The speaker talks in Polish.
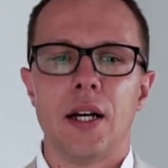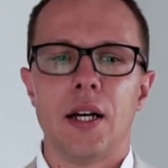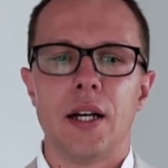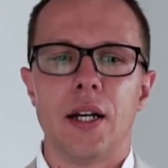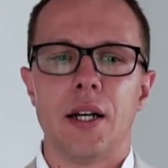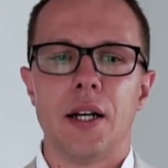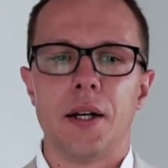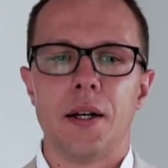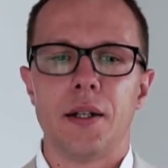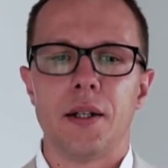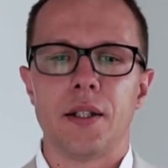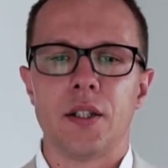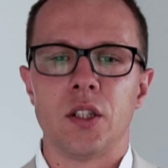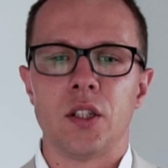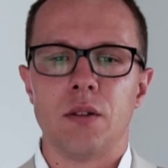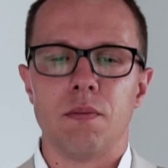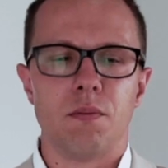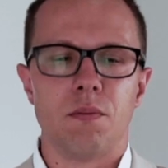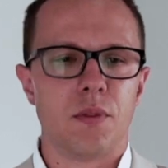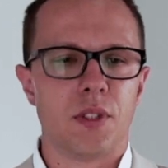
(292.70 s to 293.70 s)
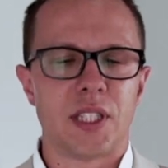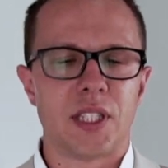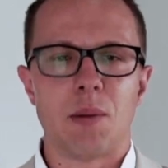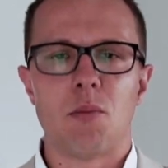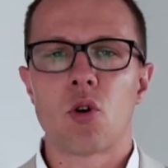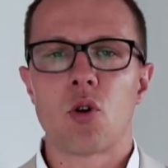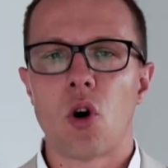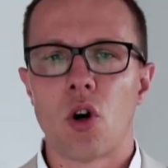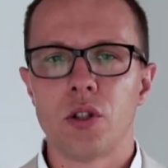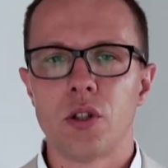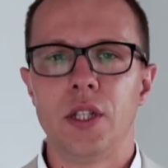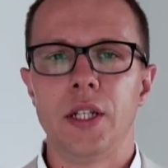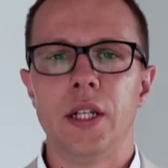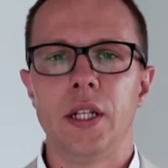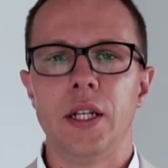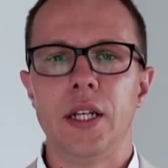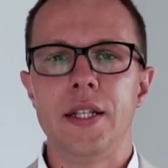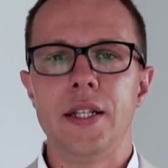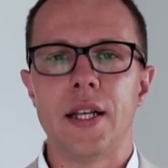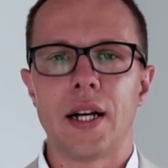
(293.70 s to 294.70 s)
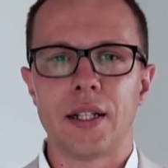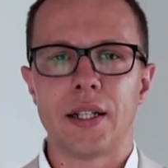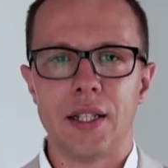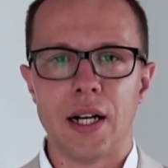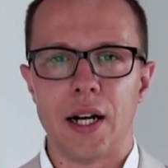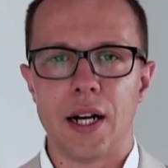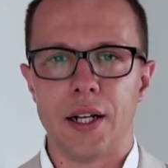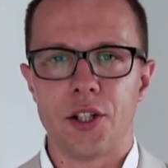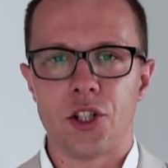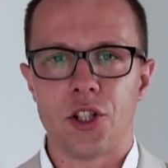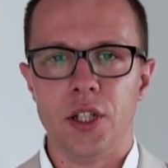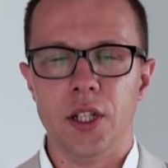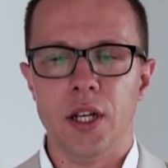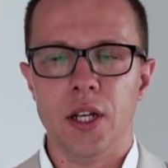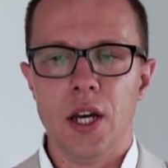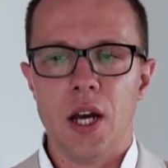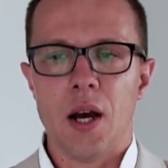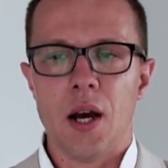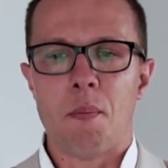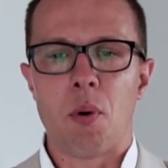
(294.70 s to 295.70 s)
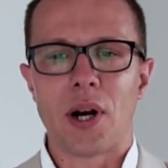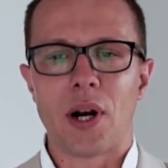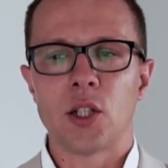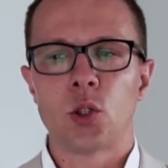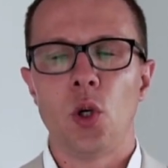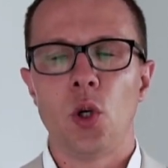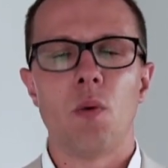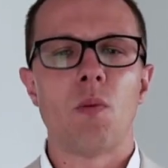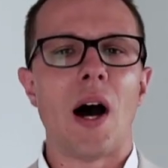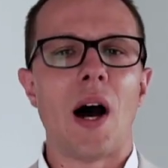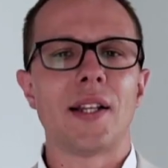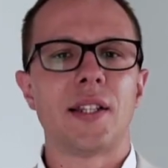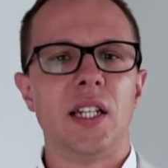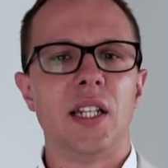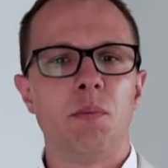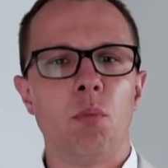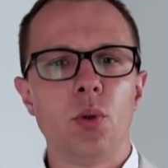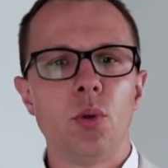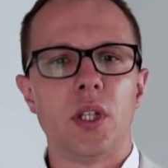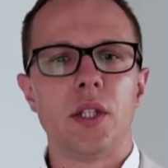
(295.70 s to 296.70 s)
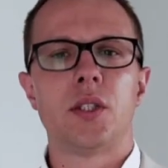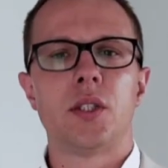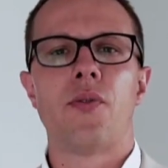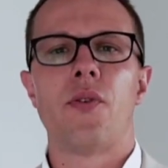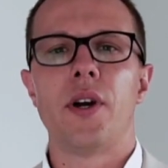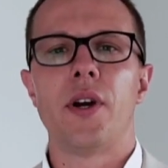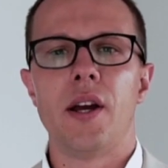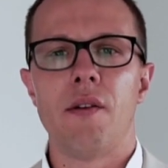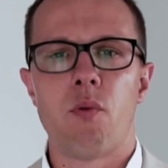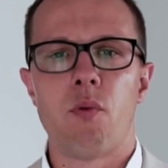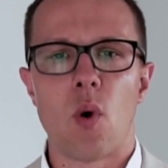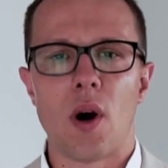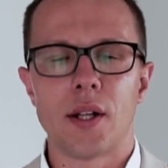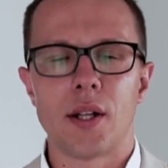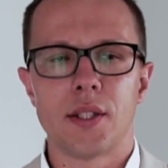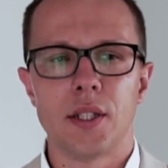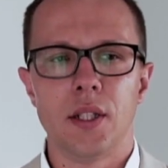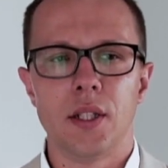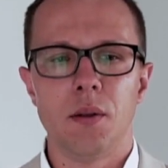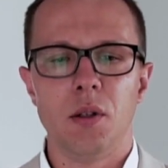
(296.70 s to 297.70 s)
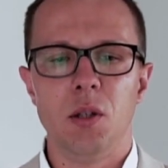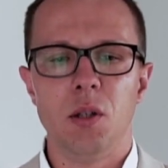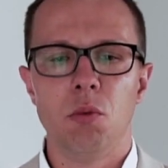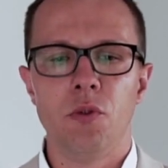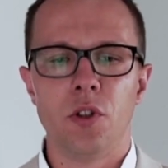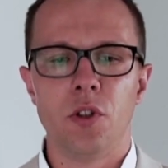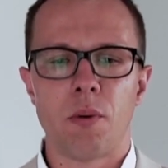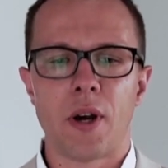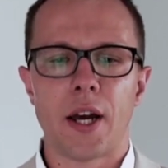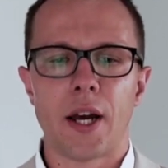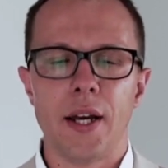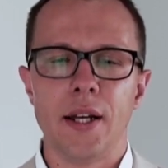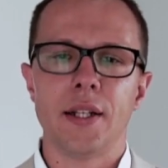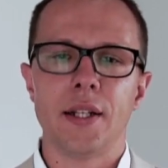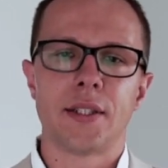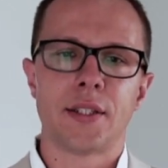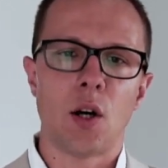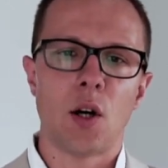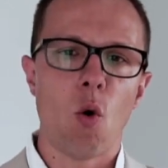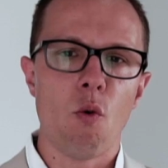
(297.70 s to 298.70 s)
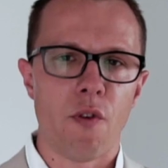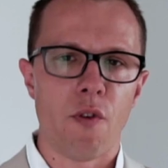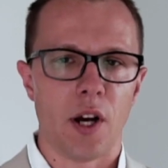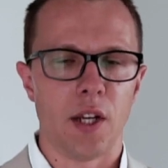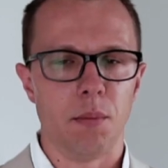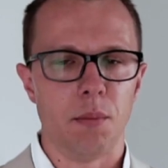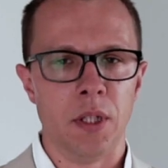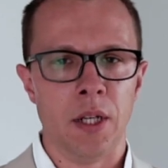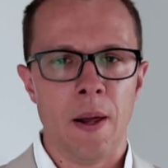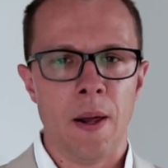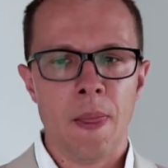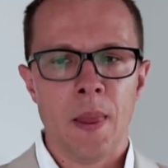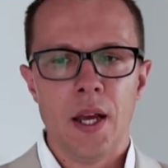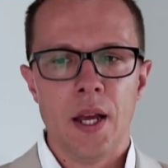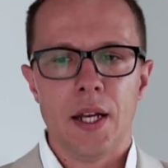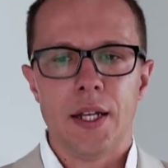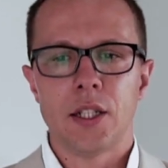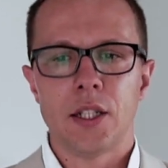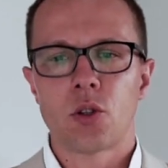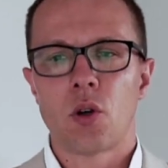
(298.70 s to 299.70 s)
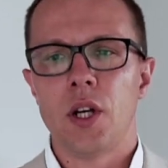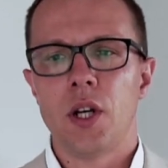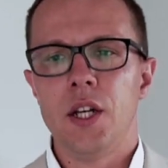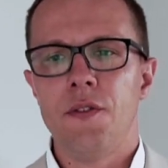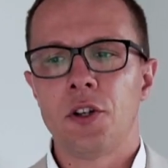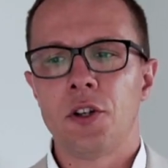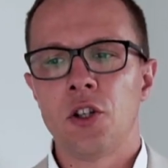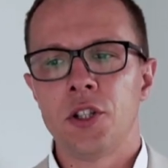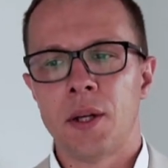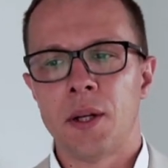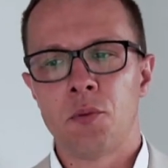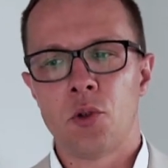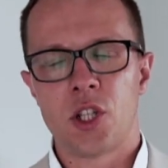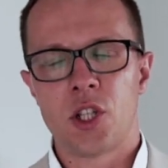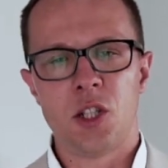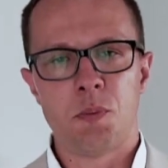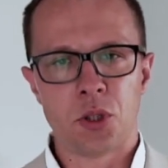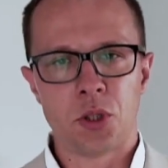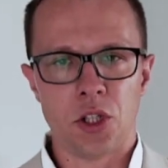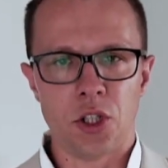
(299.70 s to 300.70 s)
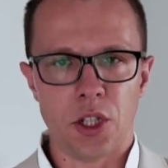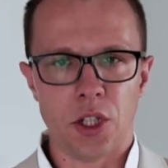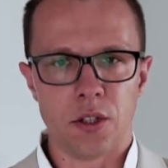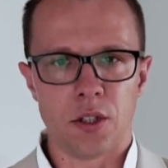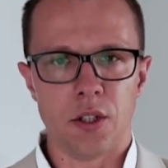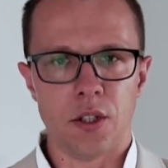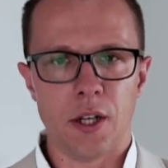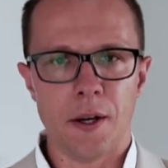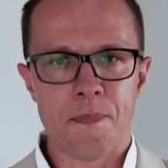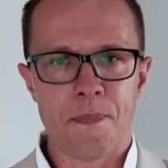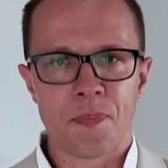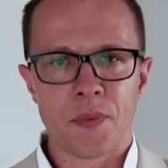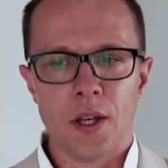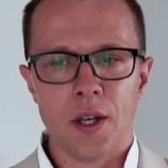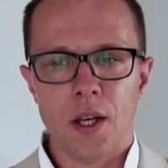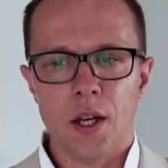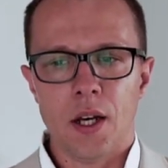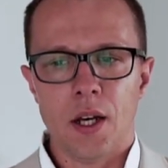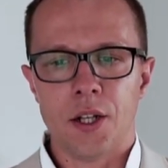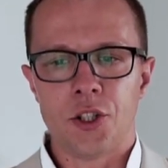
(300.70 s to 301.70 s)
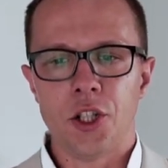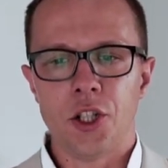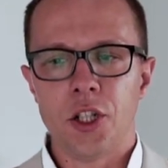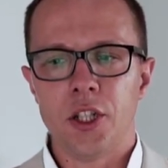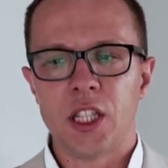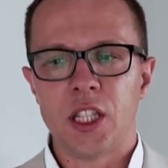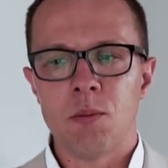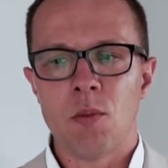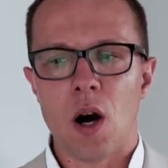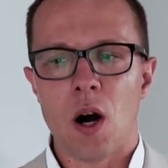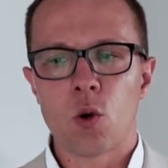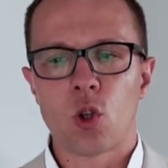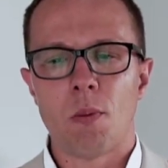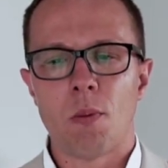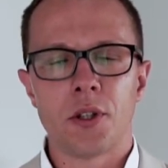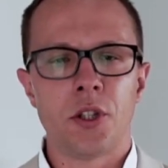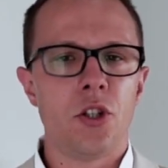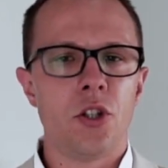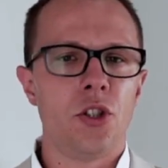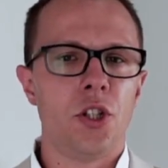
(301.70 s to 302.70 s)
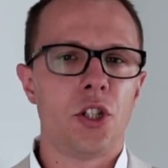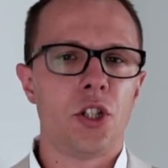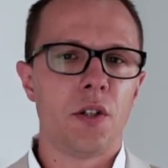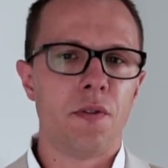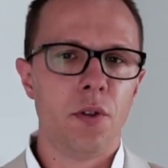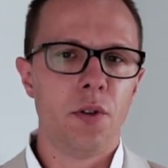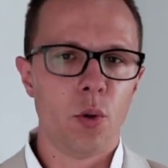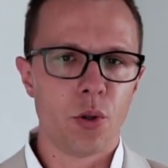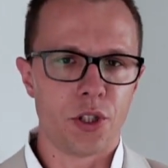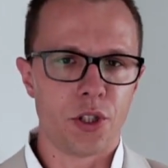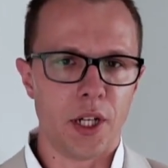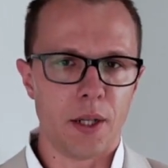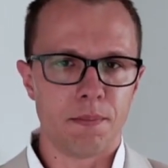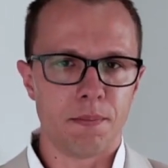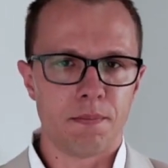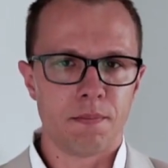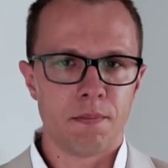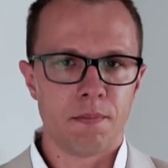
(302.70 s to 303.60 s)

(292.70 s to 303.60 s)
e, samochody i tak dalej. Czyli pokazują atrybuty swojej władzy i mówią hej, zaufaj mi. Ja z kolei wyglądam dosyć przeciętnie, dzięki temu automatycznie się wyróżniam.